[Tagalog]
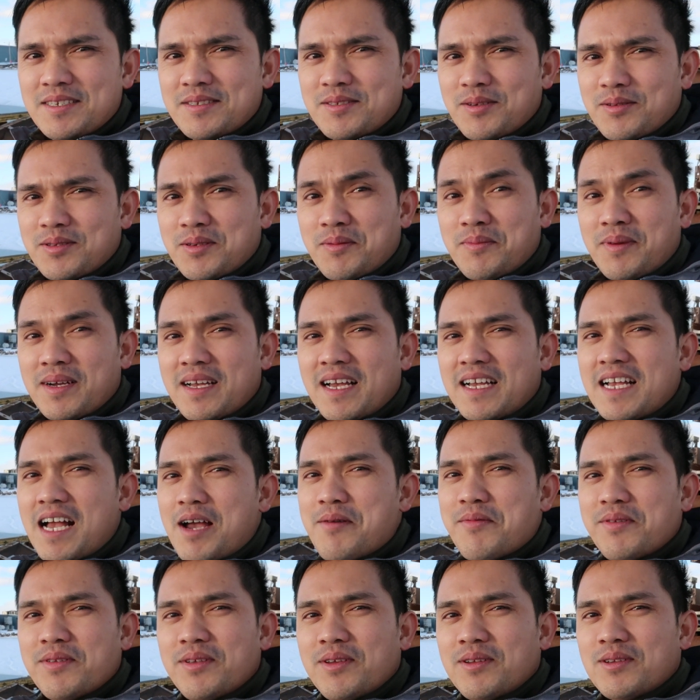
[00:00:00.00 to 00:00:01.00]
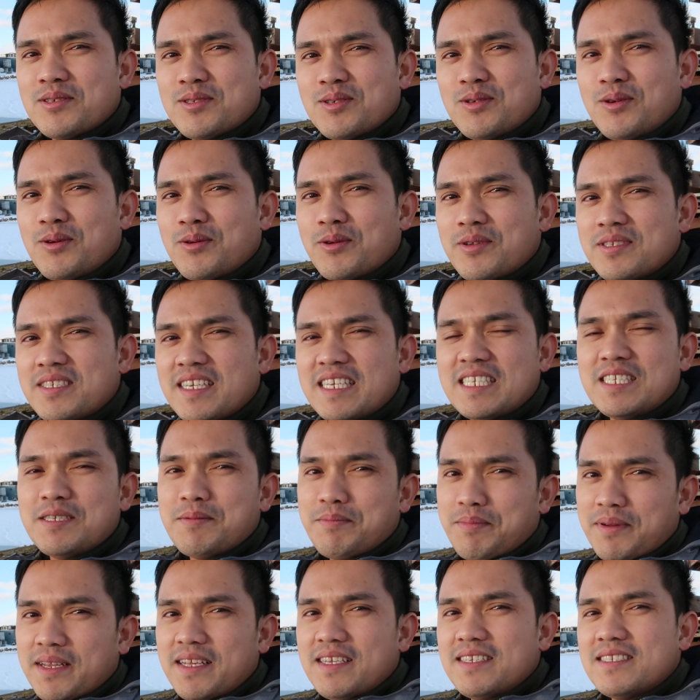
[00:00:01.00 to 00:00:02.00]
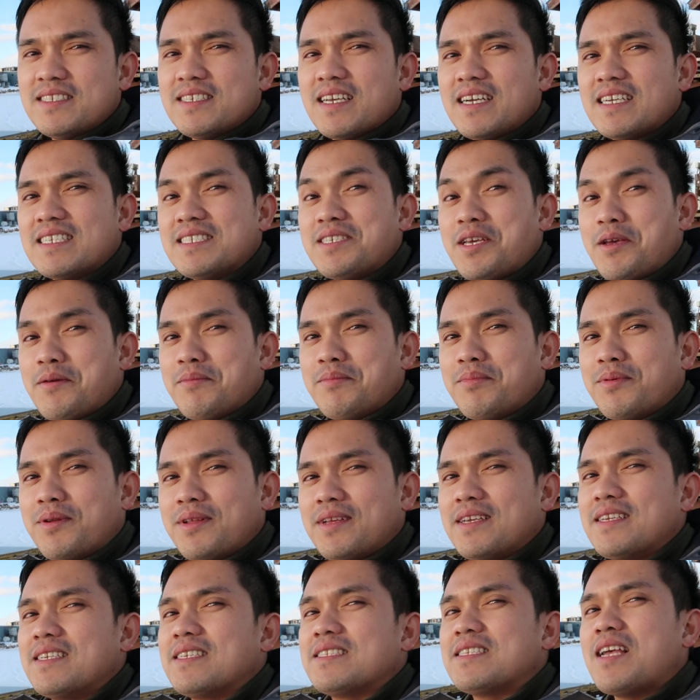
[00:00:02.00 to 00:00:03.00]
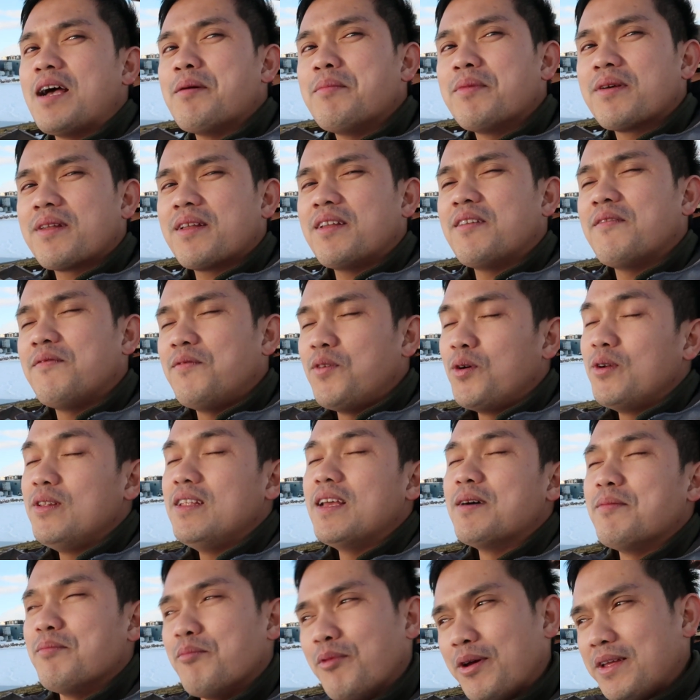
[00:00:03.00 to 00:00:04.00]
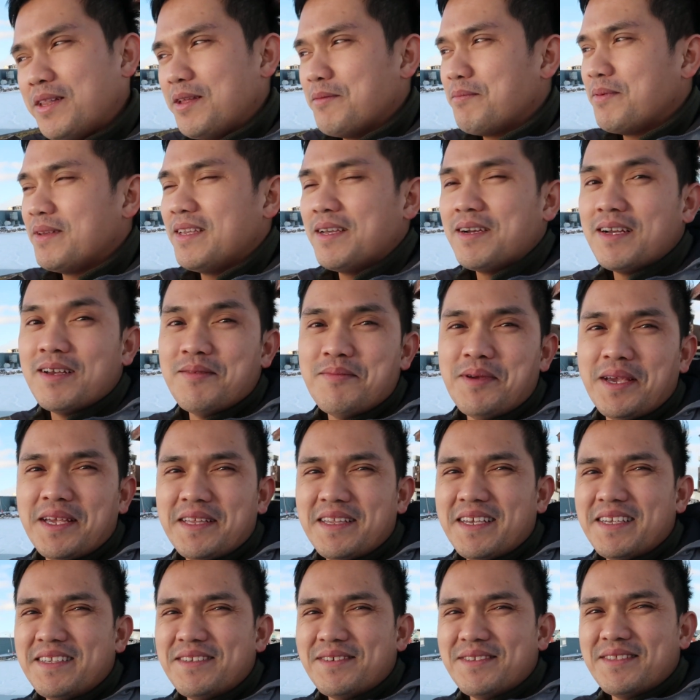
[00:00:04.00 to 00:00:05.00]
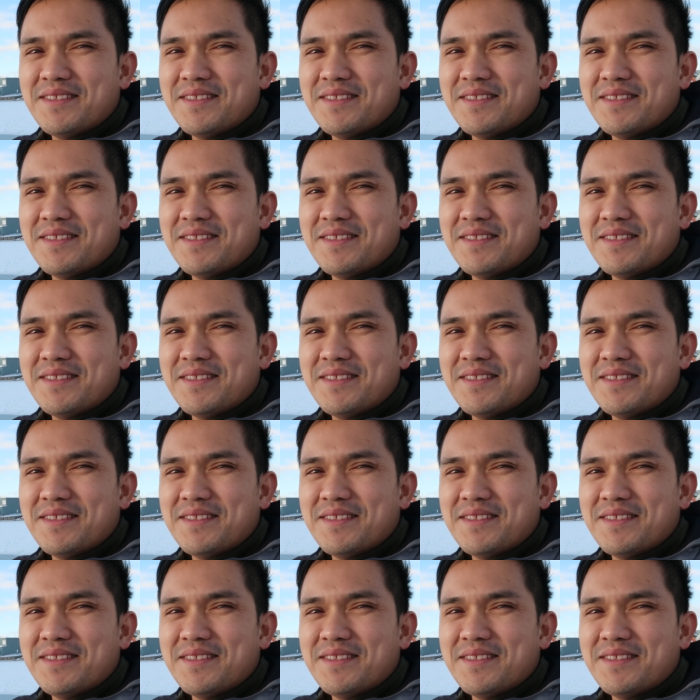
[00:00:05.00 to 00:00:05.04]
So sa so magagamit niya na siguro si spring tsaka syempre summer and fall yan pwede pa niya gamitin